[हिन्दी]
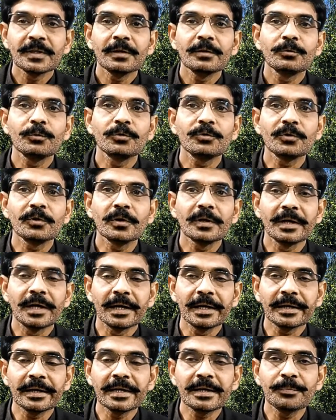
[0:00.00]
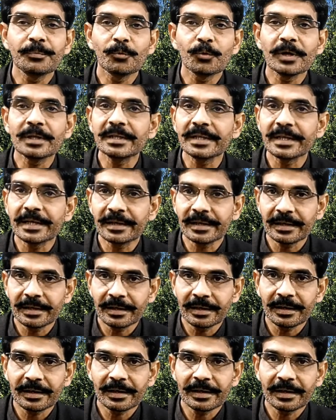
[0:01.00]
तो इसको लगाने का एक पूरा
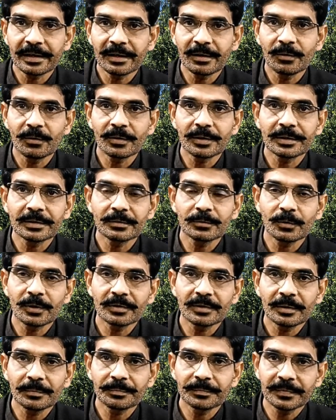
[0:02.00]
तरीक़ेकार है और थोड़ा सा